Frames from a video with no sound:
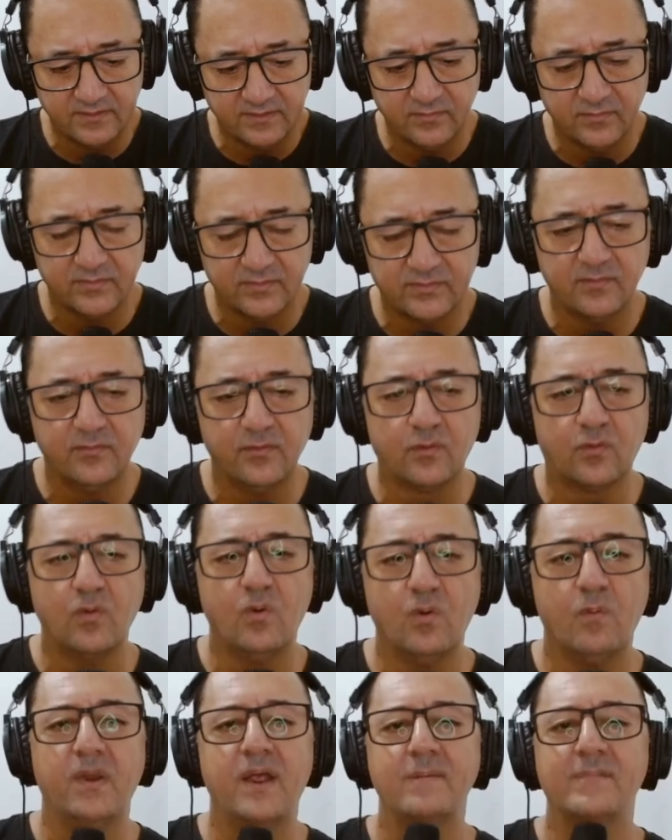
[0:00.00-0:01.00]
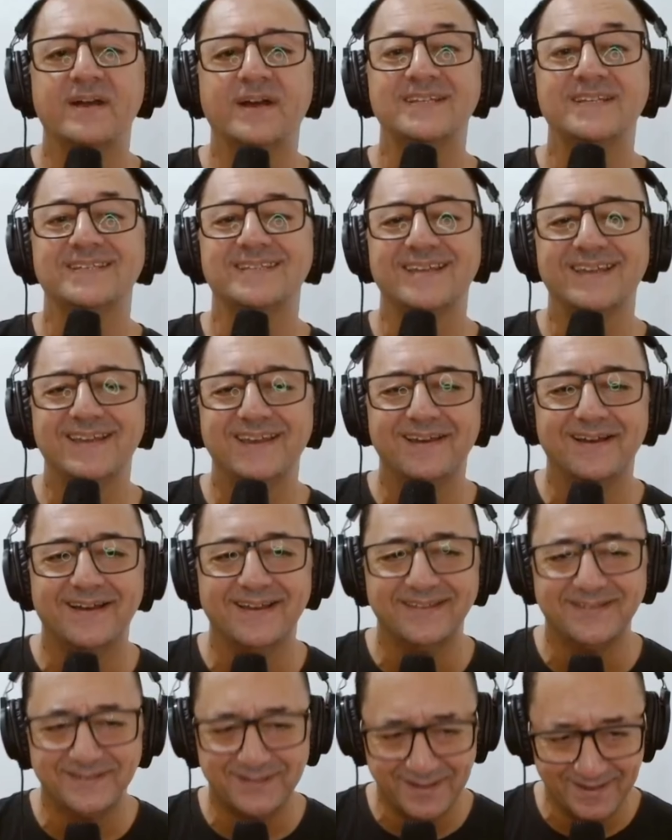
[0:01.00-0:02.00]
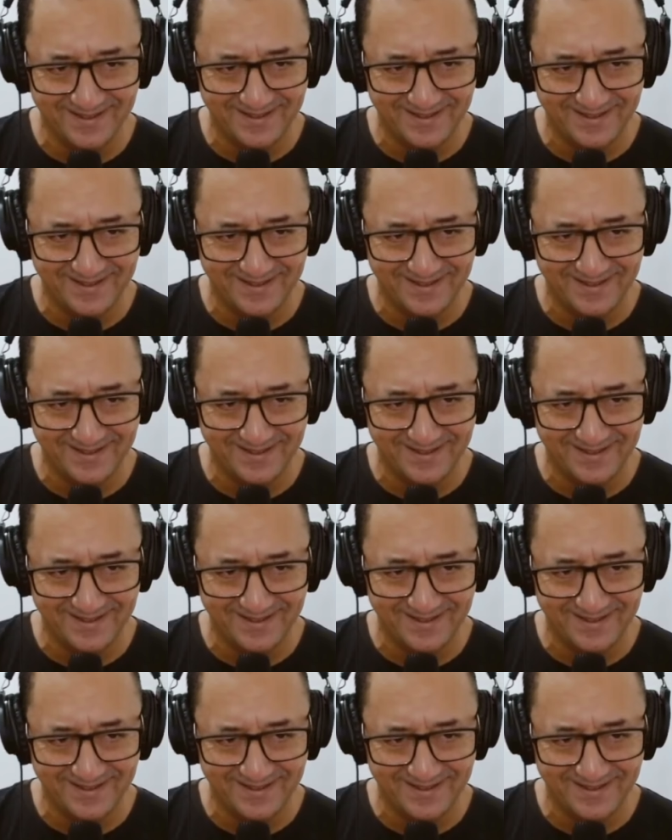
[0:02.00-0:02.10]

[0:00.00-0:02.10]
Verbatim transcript: se você for comprar, é mais de 100 reais.